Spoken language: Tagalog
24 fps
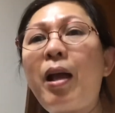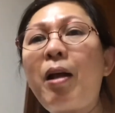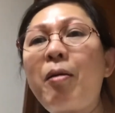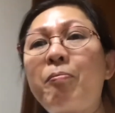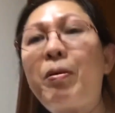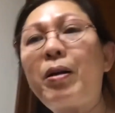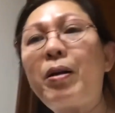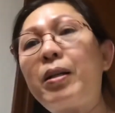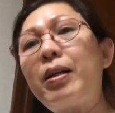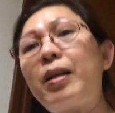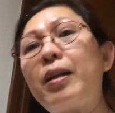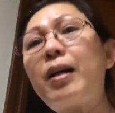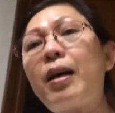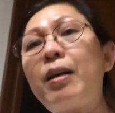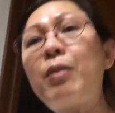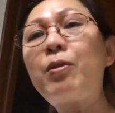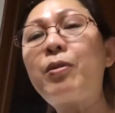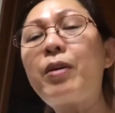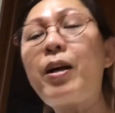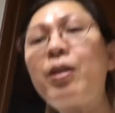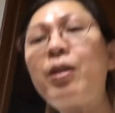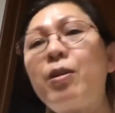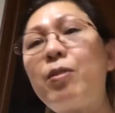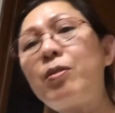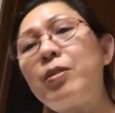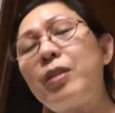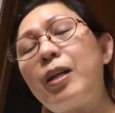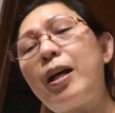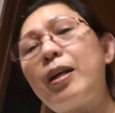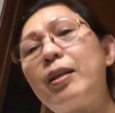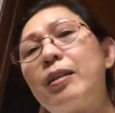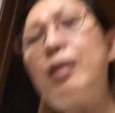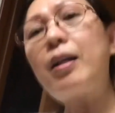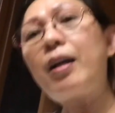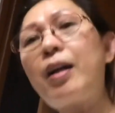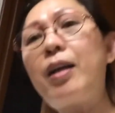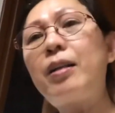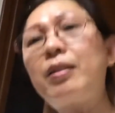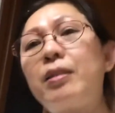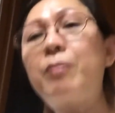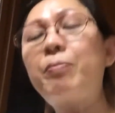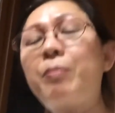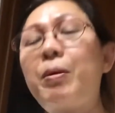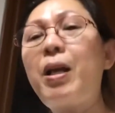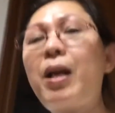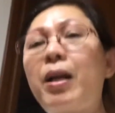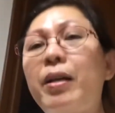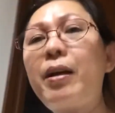Pag nag-ano kayo, yan,
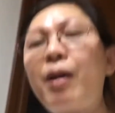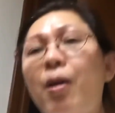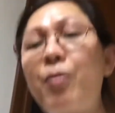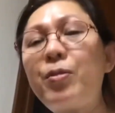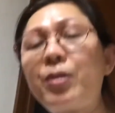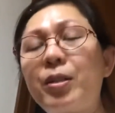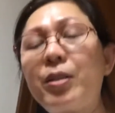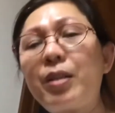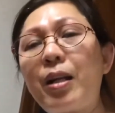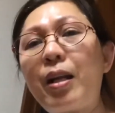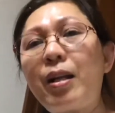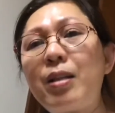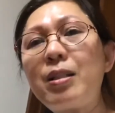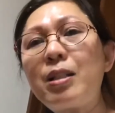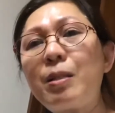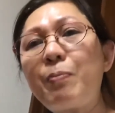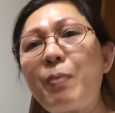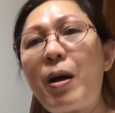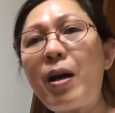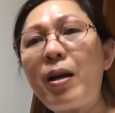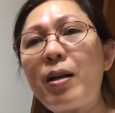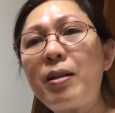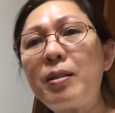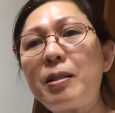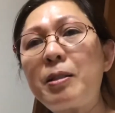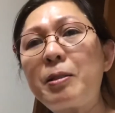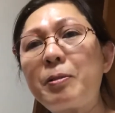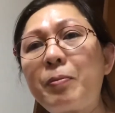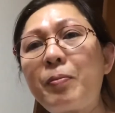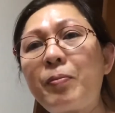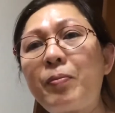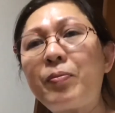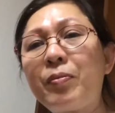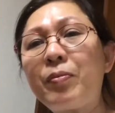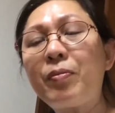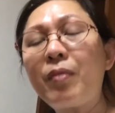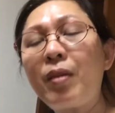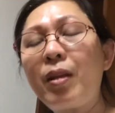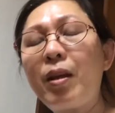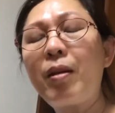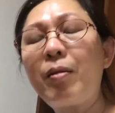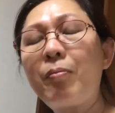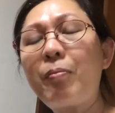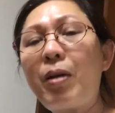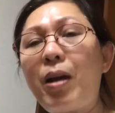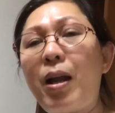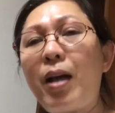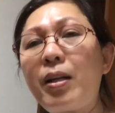palagi ako nagre-response.
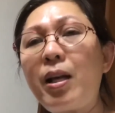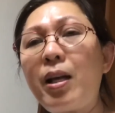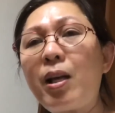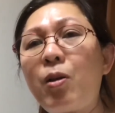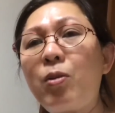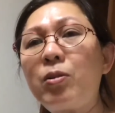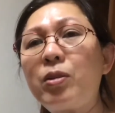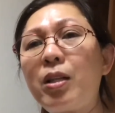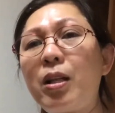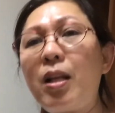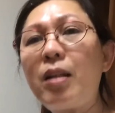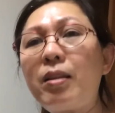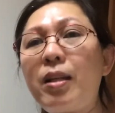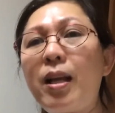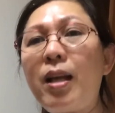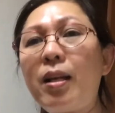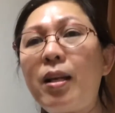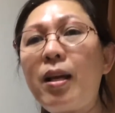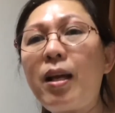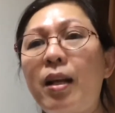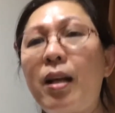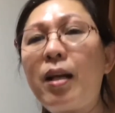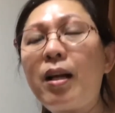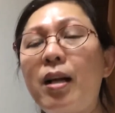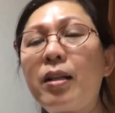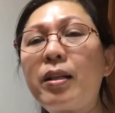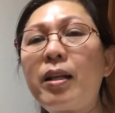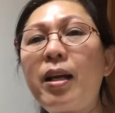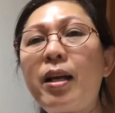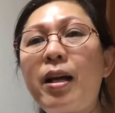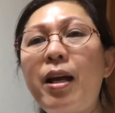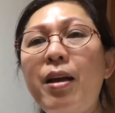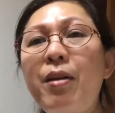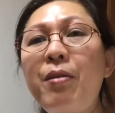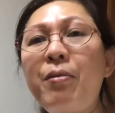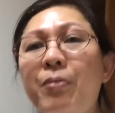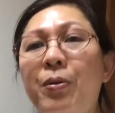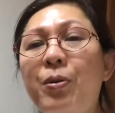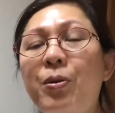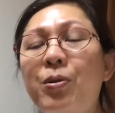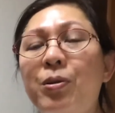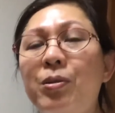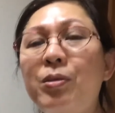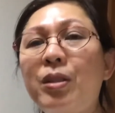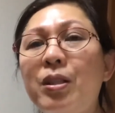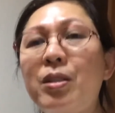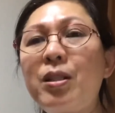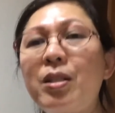Palagi kong tinitingnan ang aking
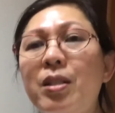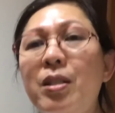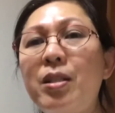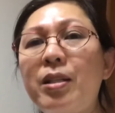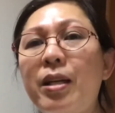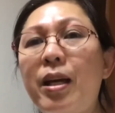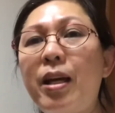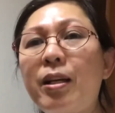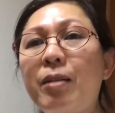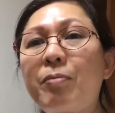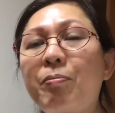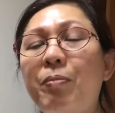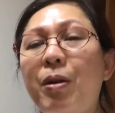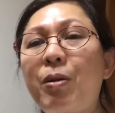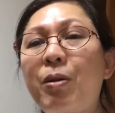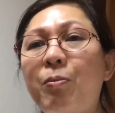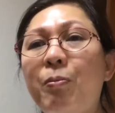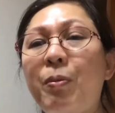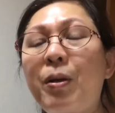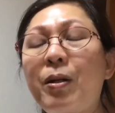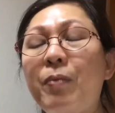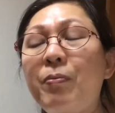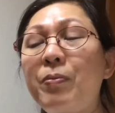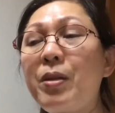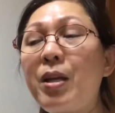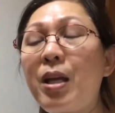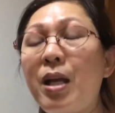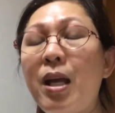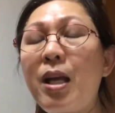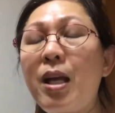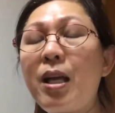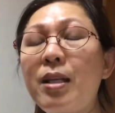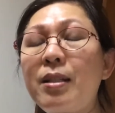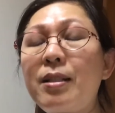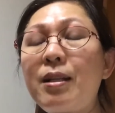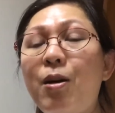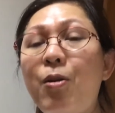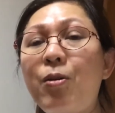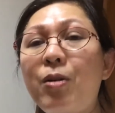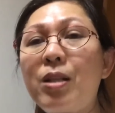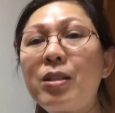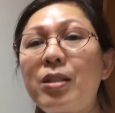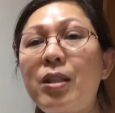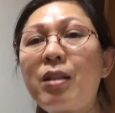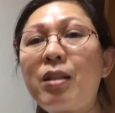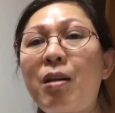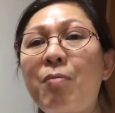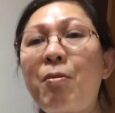iPhone, nag-check. Pero pag sa
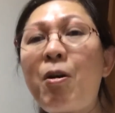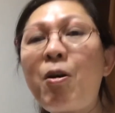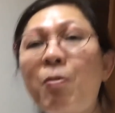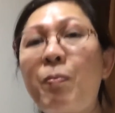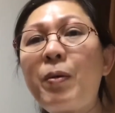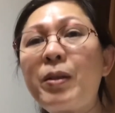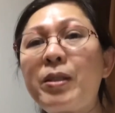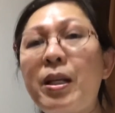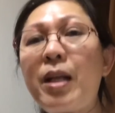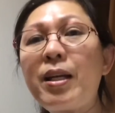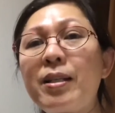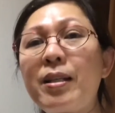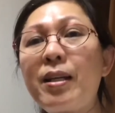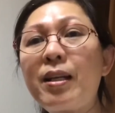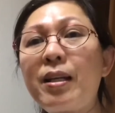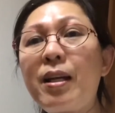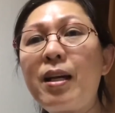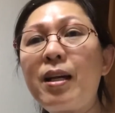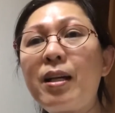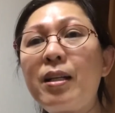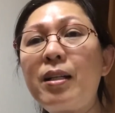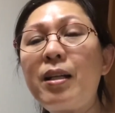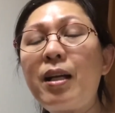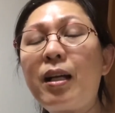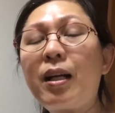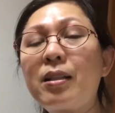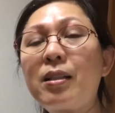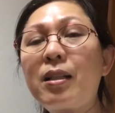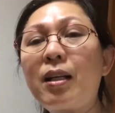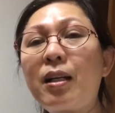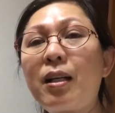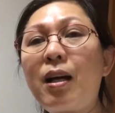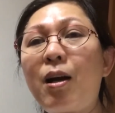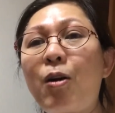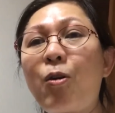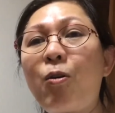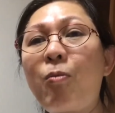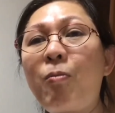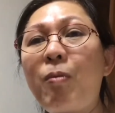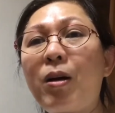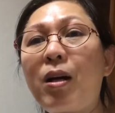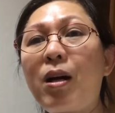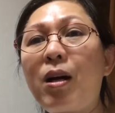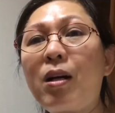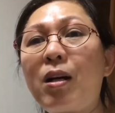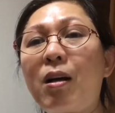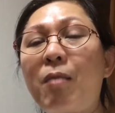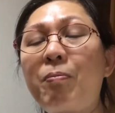oras ng trabaho, pasensya na ha, hindi kasi ako
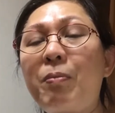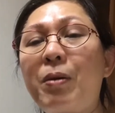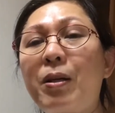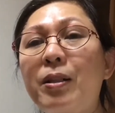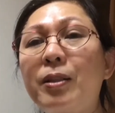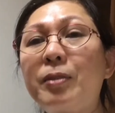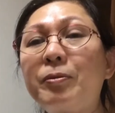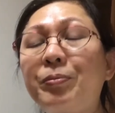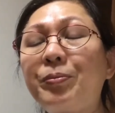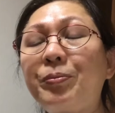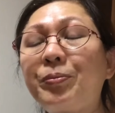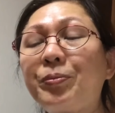makakapag